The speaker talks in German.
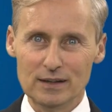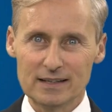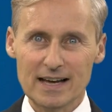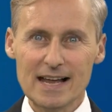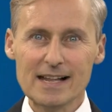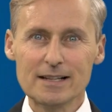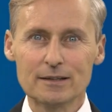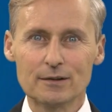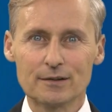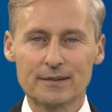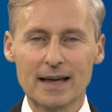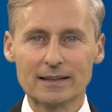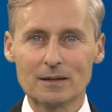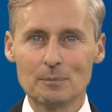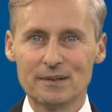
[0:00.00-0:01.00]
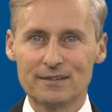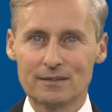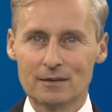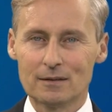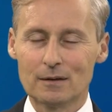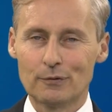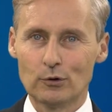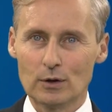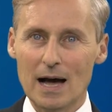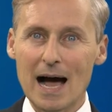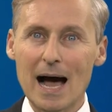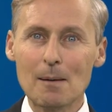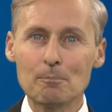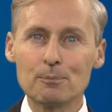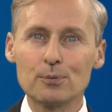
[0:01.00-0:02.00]
Geld. Es hängt ein bisschen davon
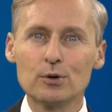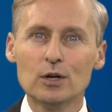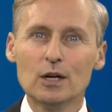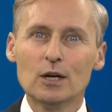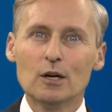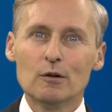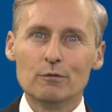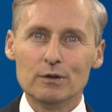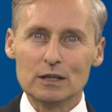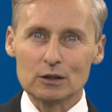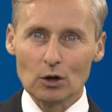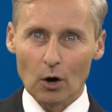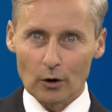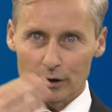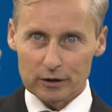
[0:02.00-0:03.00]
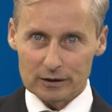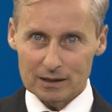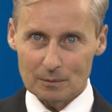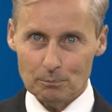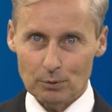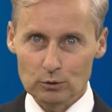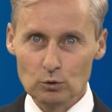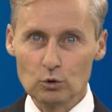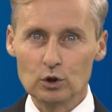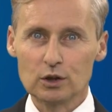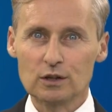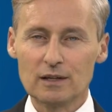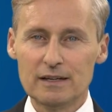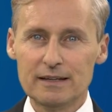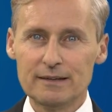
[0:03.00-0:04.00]
ab, wie teuer Ihr
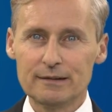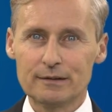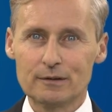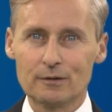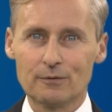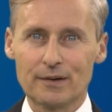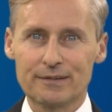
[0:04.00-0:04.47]
Produkt ist, was